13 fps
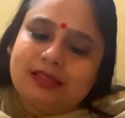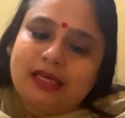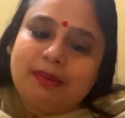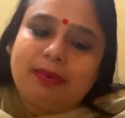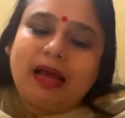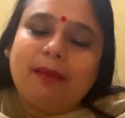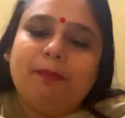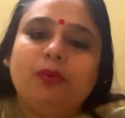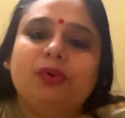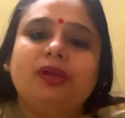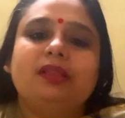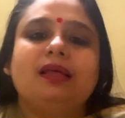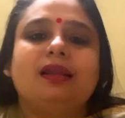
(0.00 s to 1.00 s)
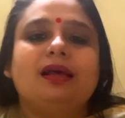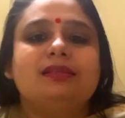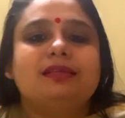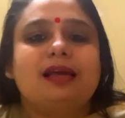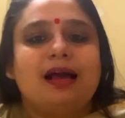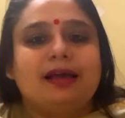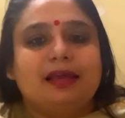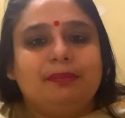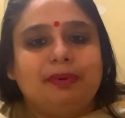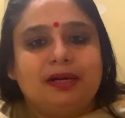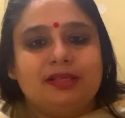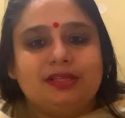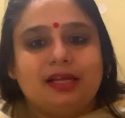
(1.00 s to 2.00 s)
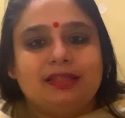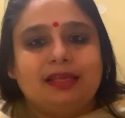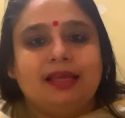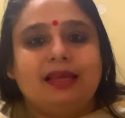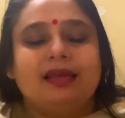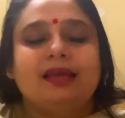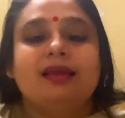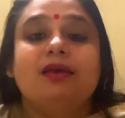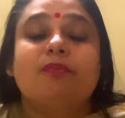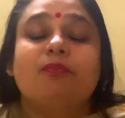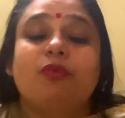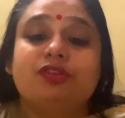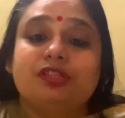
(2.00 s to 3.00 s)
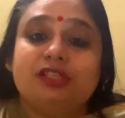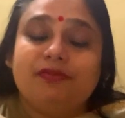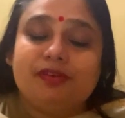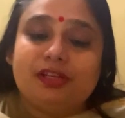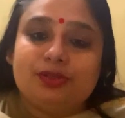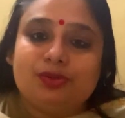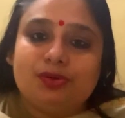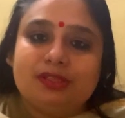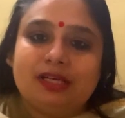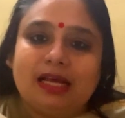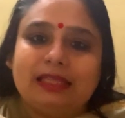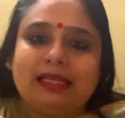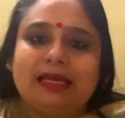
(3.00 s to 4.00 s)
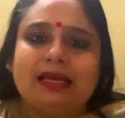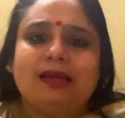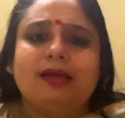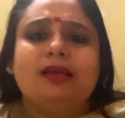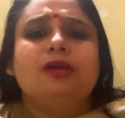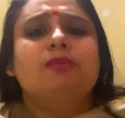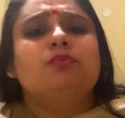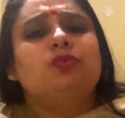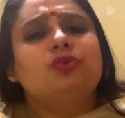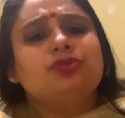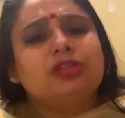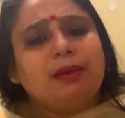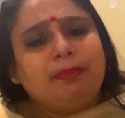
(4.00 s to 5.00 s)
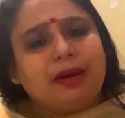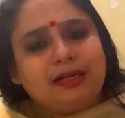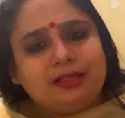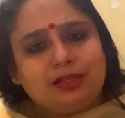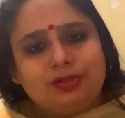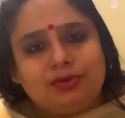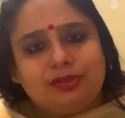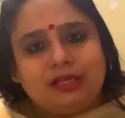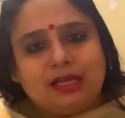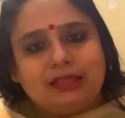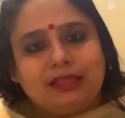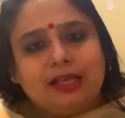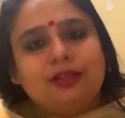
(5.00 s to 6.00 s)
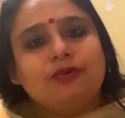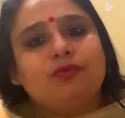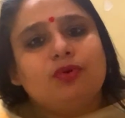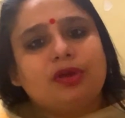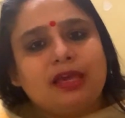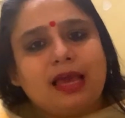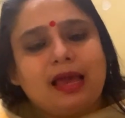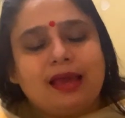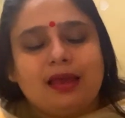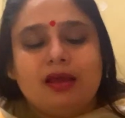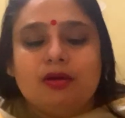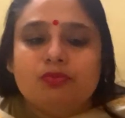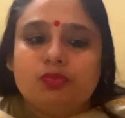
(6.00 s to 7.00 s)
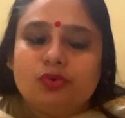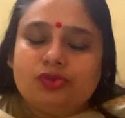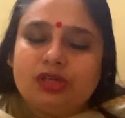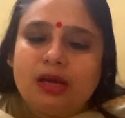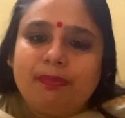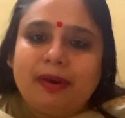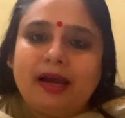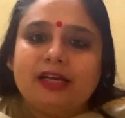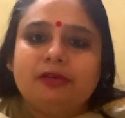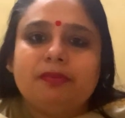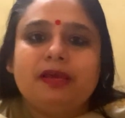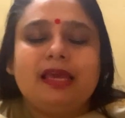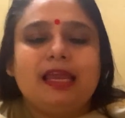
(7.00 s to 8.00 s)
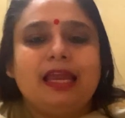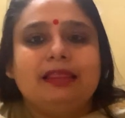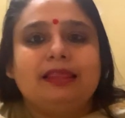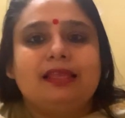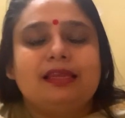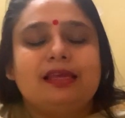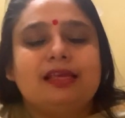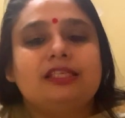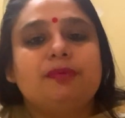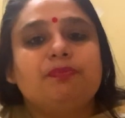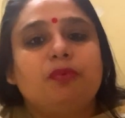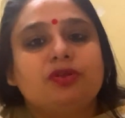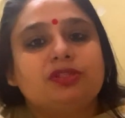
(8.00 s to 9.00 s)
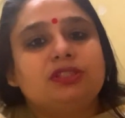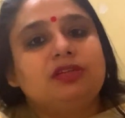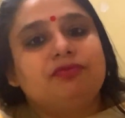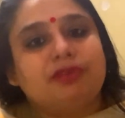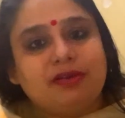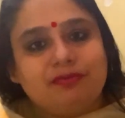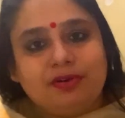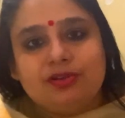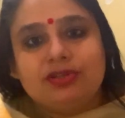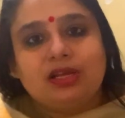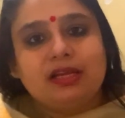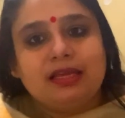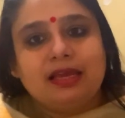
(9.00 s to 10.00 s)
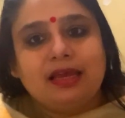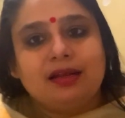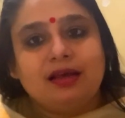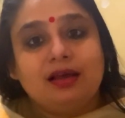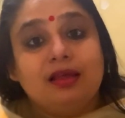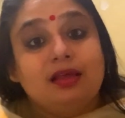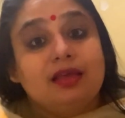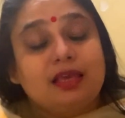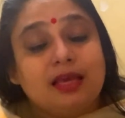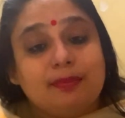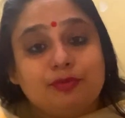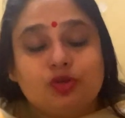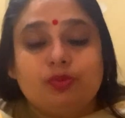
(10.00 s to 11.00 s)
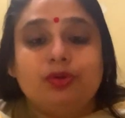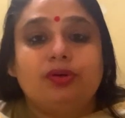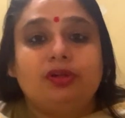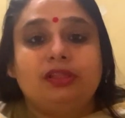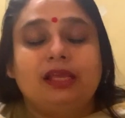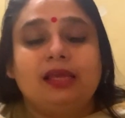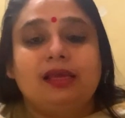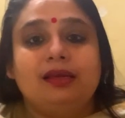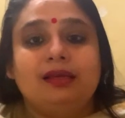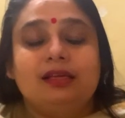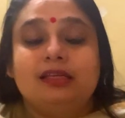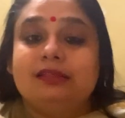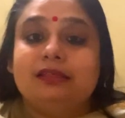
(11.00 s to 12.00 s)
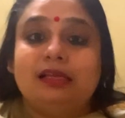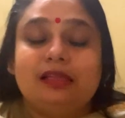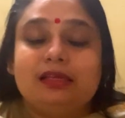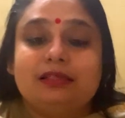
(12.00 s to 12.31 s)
जब आप पूरी तरह से आगे बढ़ जाते हैं पॉजिटिविटी से जुड़ जाते हैं पूजा पाठ से जुड़ जाते हैं तो वो क्या है पूजा पाठ भी एक तरीके से पॉजिटिव वाइब्रेशन ही है ना कि हम सुबह उठते हैं जल्दी